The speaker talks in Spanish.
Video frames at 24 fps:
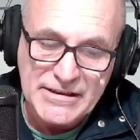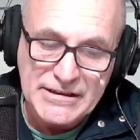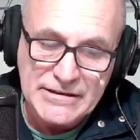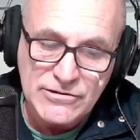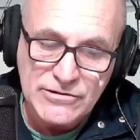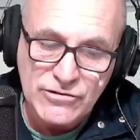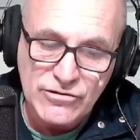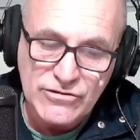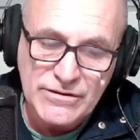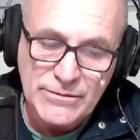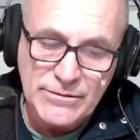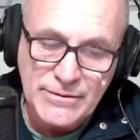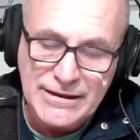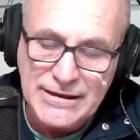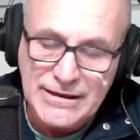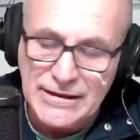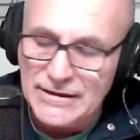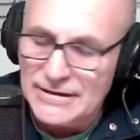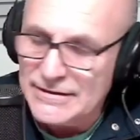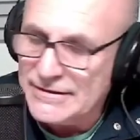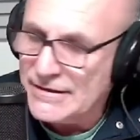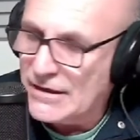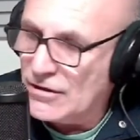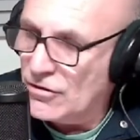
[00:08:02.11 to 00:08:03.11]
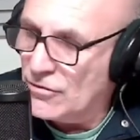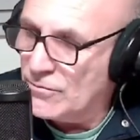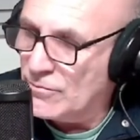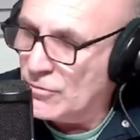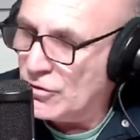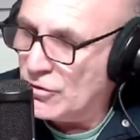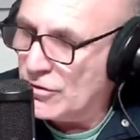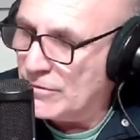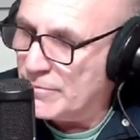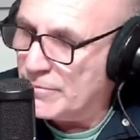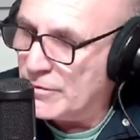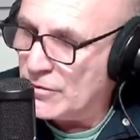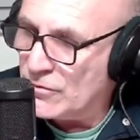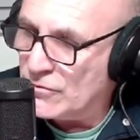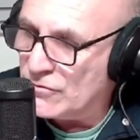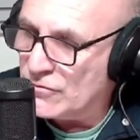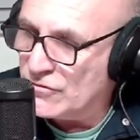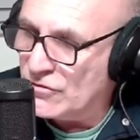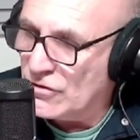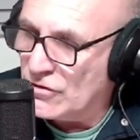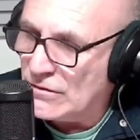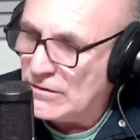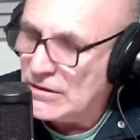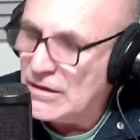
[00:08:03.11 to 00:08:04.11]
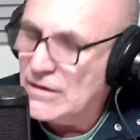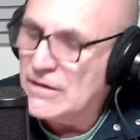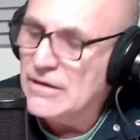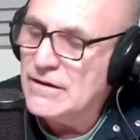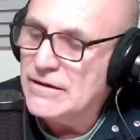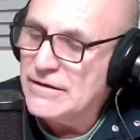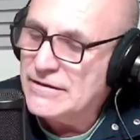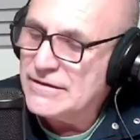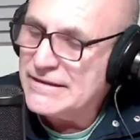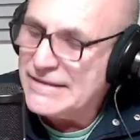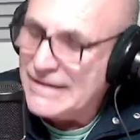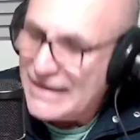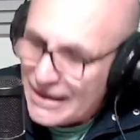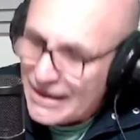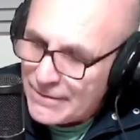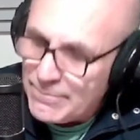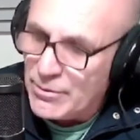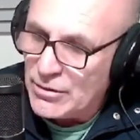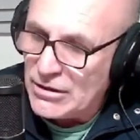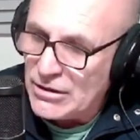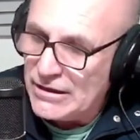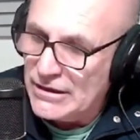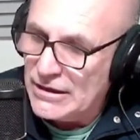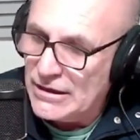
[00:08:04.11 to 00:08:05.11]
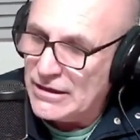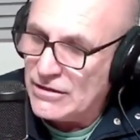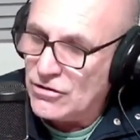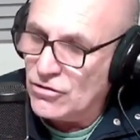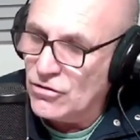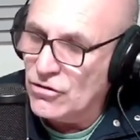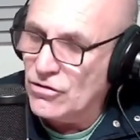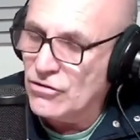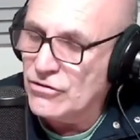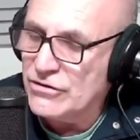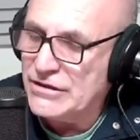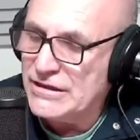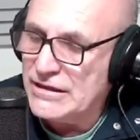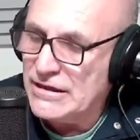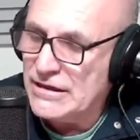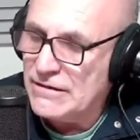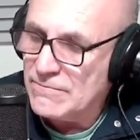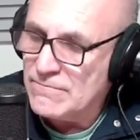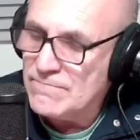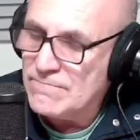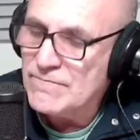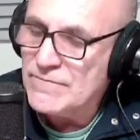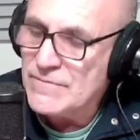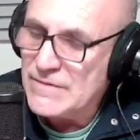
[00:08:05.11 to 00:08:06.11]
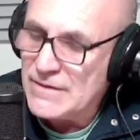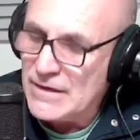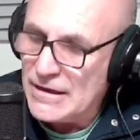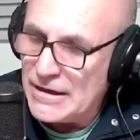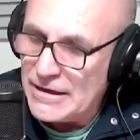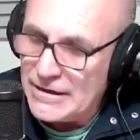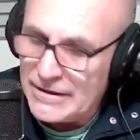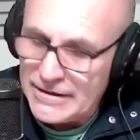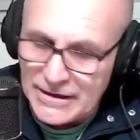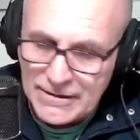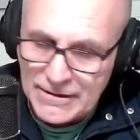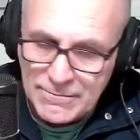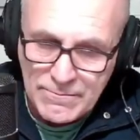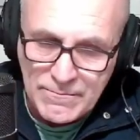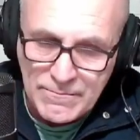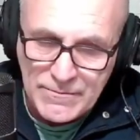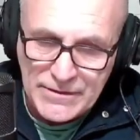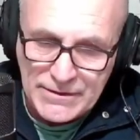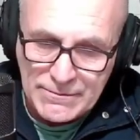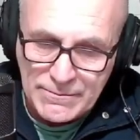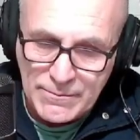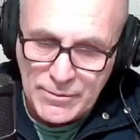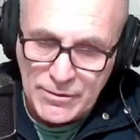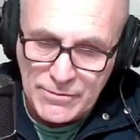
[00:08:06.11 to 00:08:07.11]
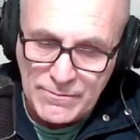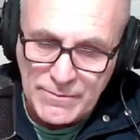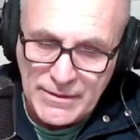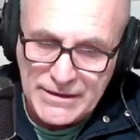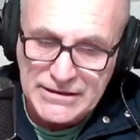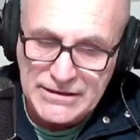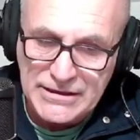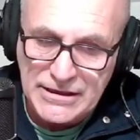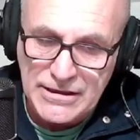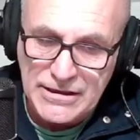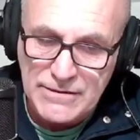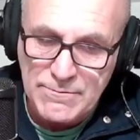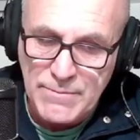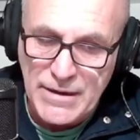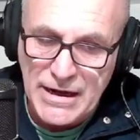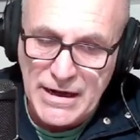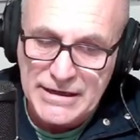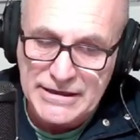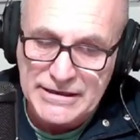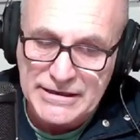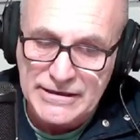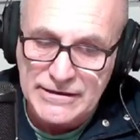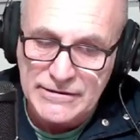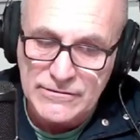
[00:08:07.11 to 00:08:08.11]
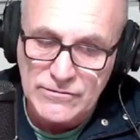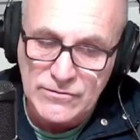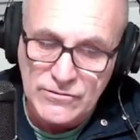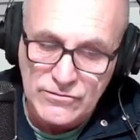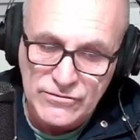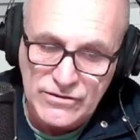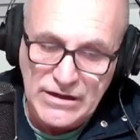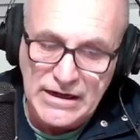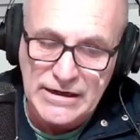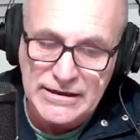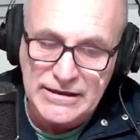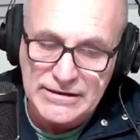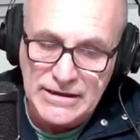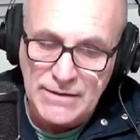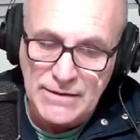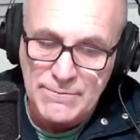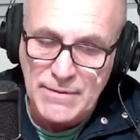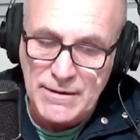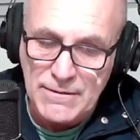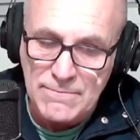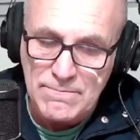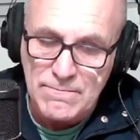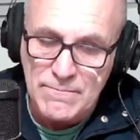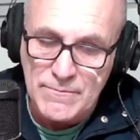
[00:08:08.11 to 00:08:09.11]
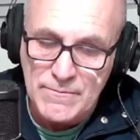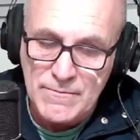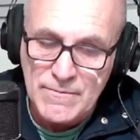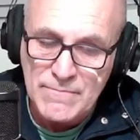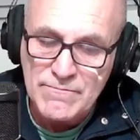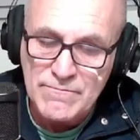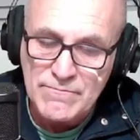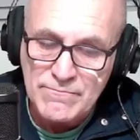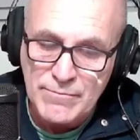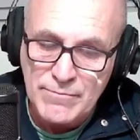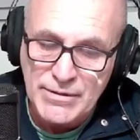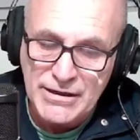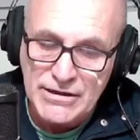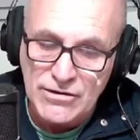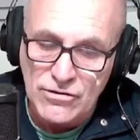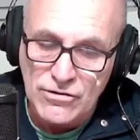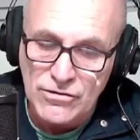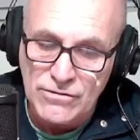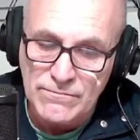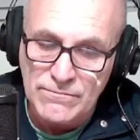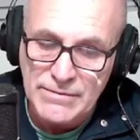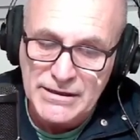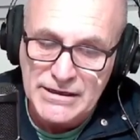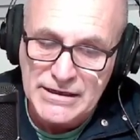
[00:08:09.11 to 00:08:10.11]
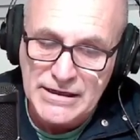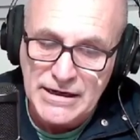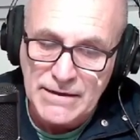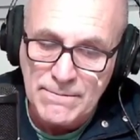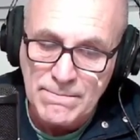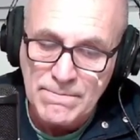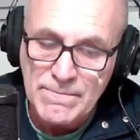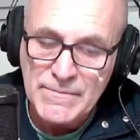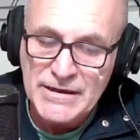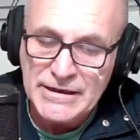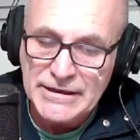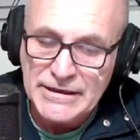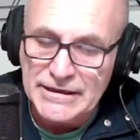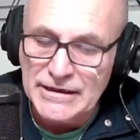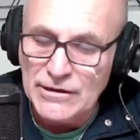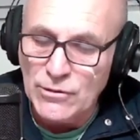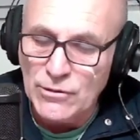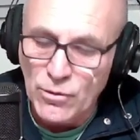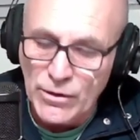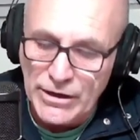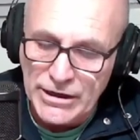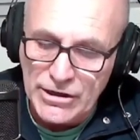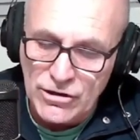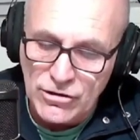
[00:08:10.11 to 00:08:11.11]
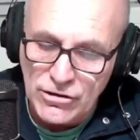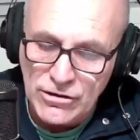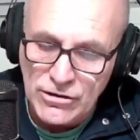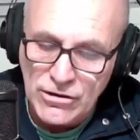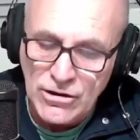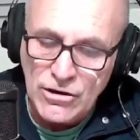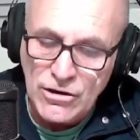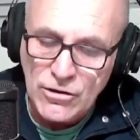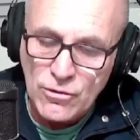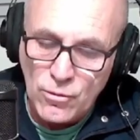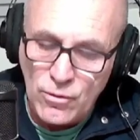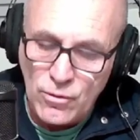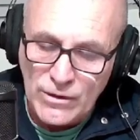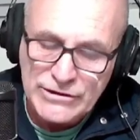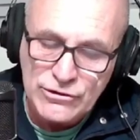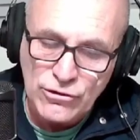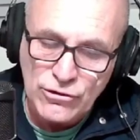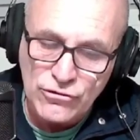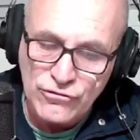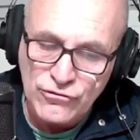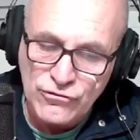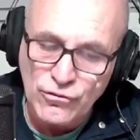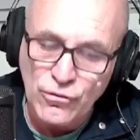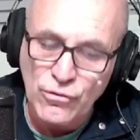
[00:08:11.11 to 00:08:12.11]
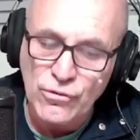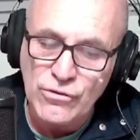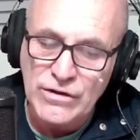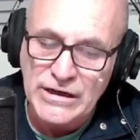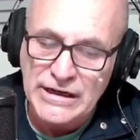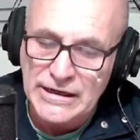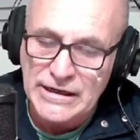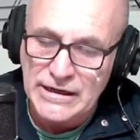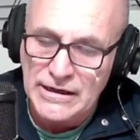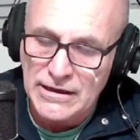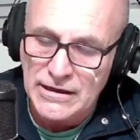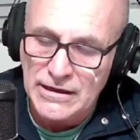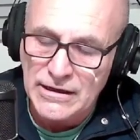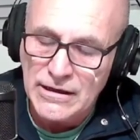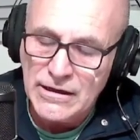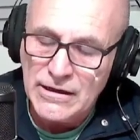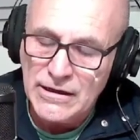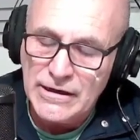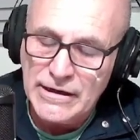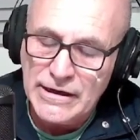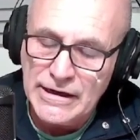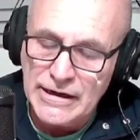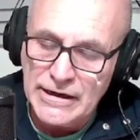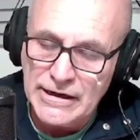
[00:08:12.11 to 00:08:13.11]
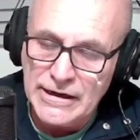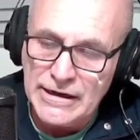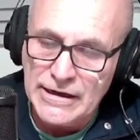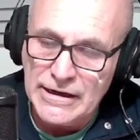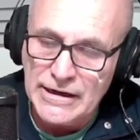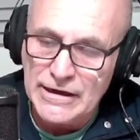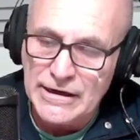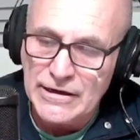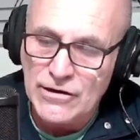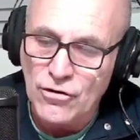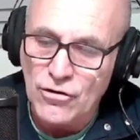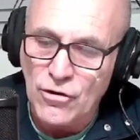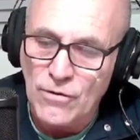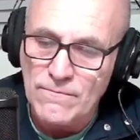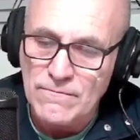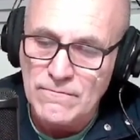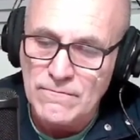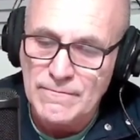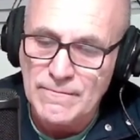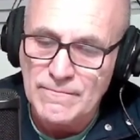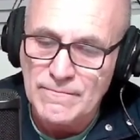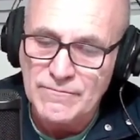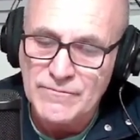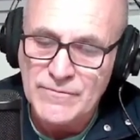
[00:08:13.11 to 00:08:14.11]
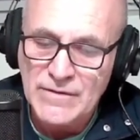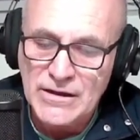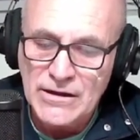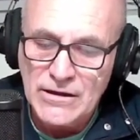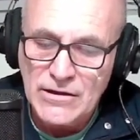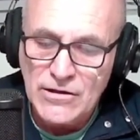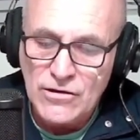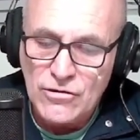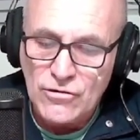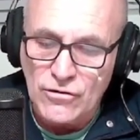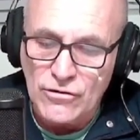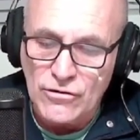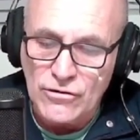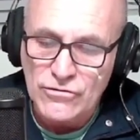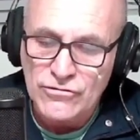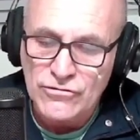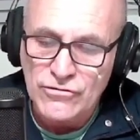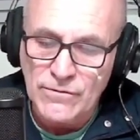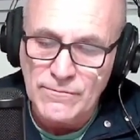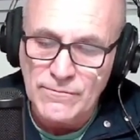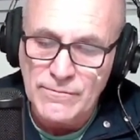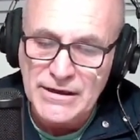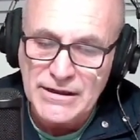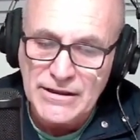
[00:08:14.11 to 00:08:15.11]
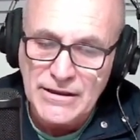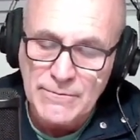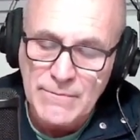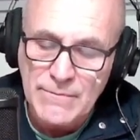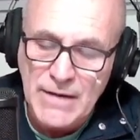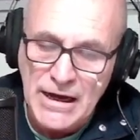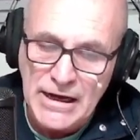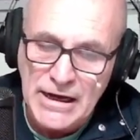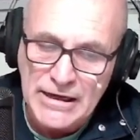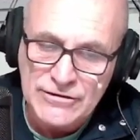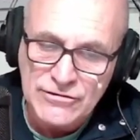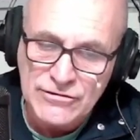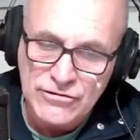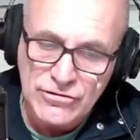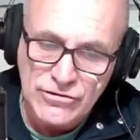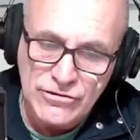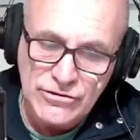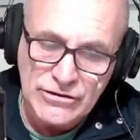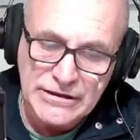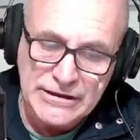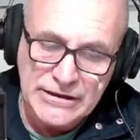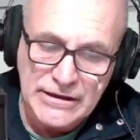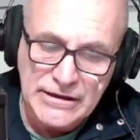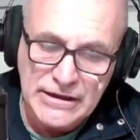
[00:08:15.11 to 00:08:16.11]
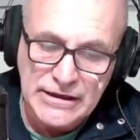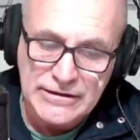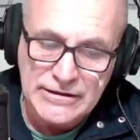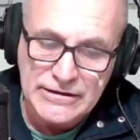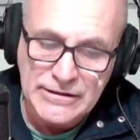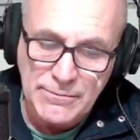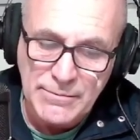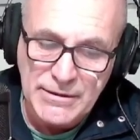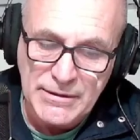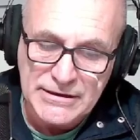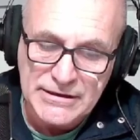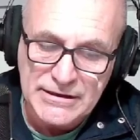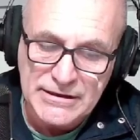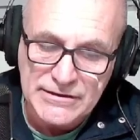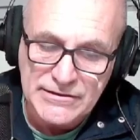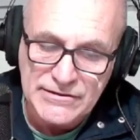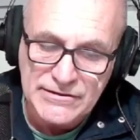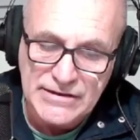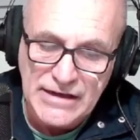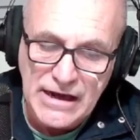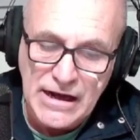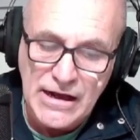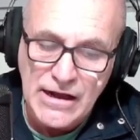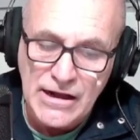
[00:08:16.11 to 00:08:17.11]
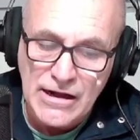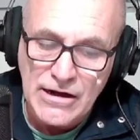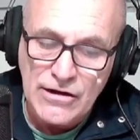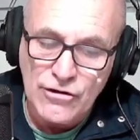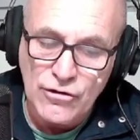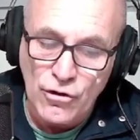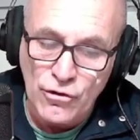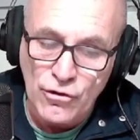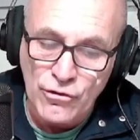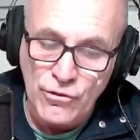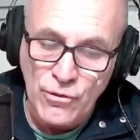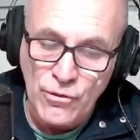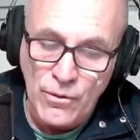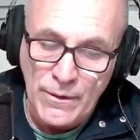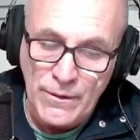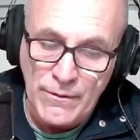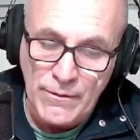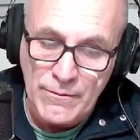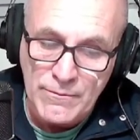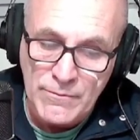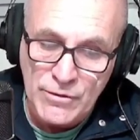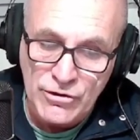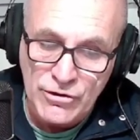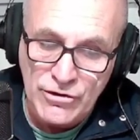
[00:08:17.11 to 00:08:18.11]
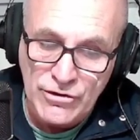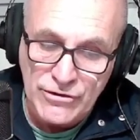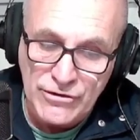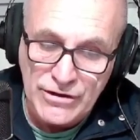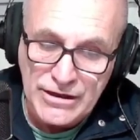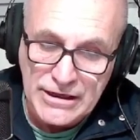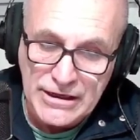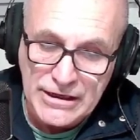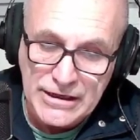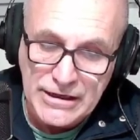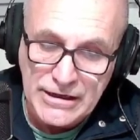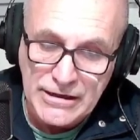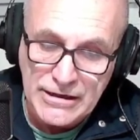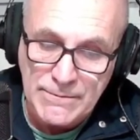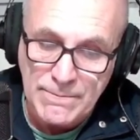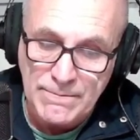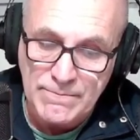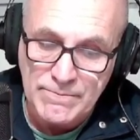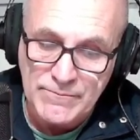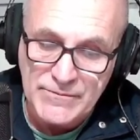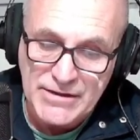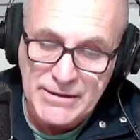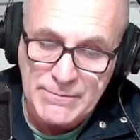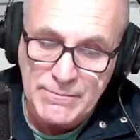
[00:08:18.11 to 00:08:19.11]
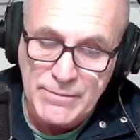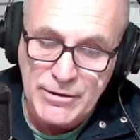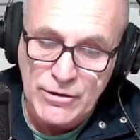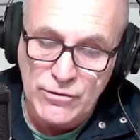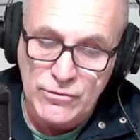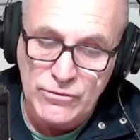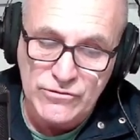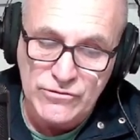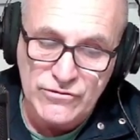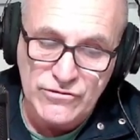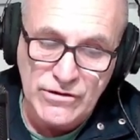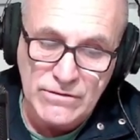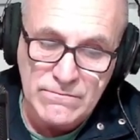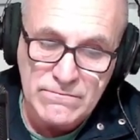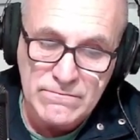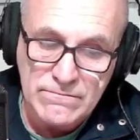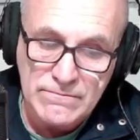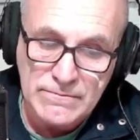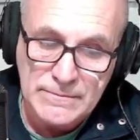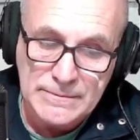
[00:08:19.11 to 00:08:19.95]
y entonces va a analizar los modos de producción de la época de la colonia, por parte de España, o sea, la etapa precolombina, y luego cuando surge eh, con, los hombres de Mayo y de la independencia los nuevos modos de, producción.